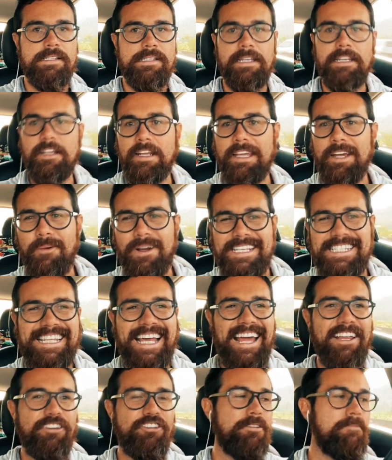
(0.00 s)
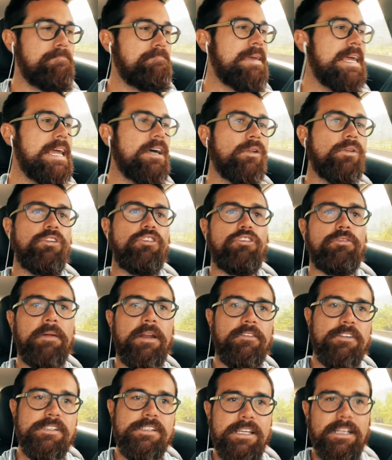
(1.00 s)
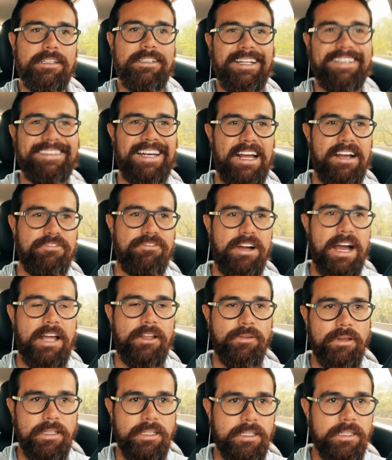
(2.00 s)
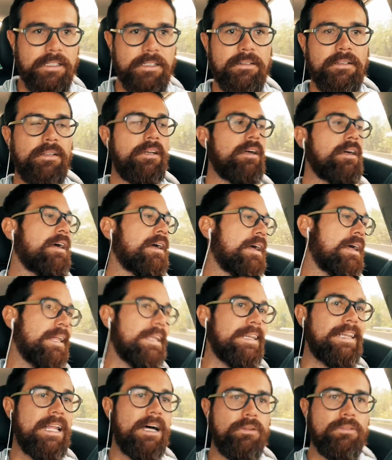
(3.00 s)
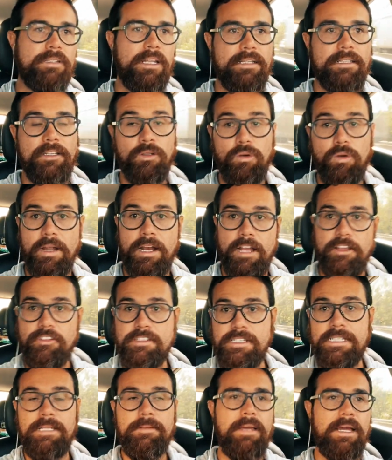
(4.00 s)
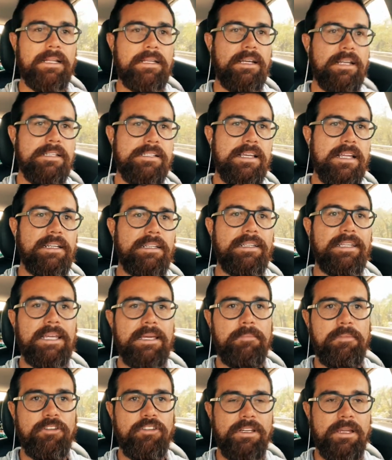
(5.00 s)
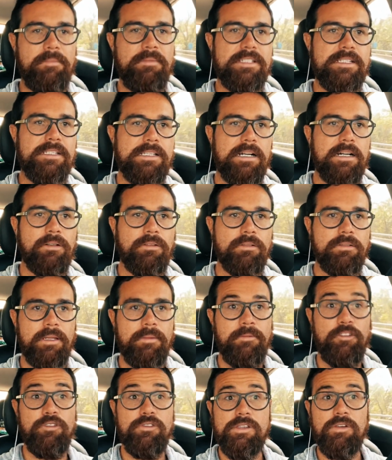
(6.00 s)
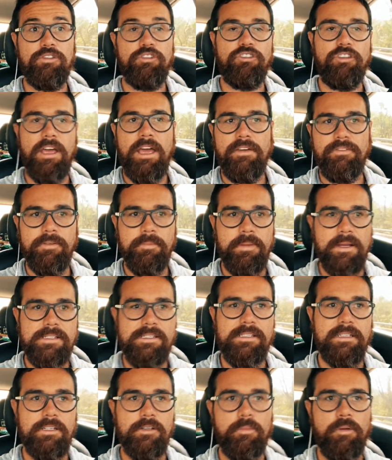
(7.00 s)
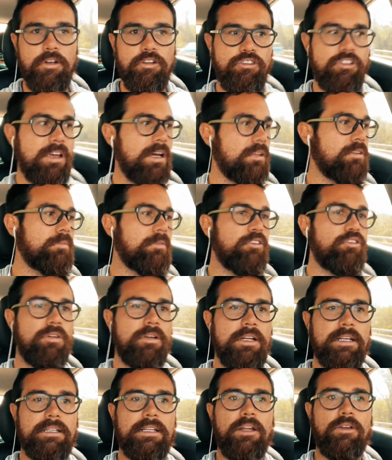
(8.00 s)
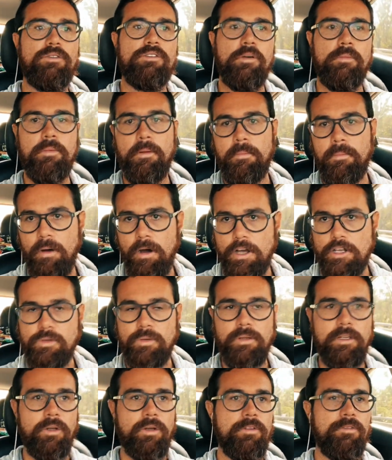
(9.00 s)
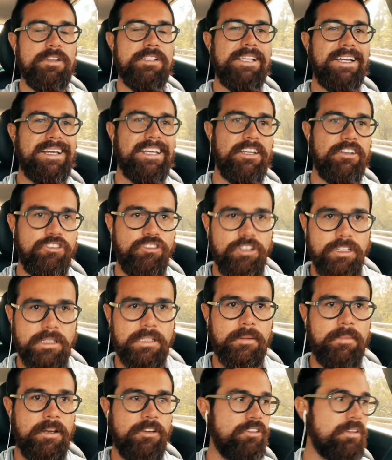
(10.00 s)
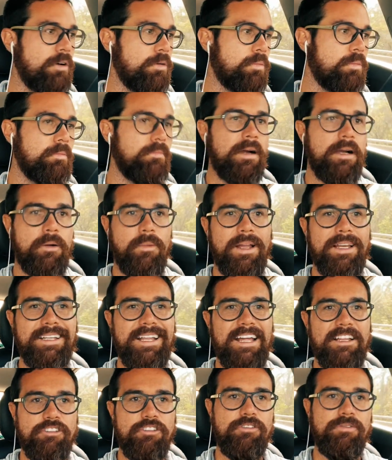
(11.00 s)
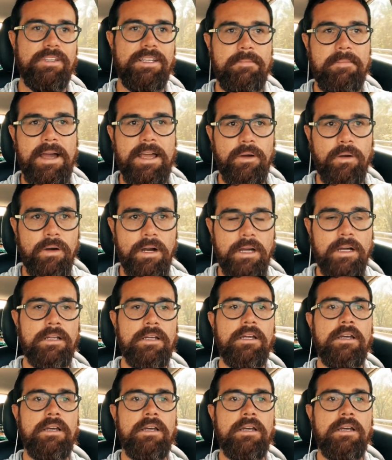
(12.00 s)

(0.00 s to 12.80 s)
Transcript: Seguindo aqui com as séries de medos para você que está travado aí, não está tendo coragem de se libertar da CLT, pedir demissão, demitir o seu chefe para seguir um projeto mais conectado com o seu propósito, com aquilo que você acredita, para te dar uma qualidade de vida maior.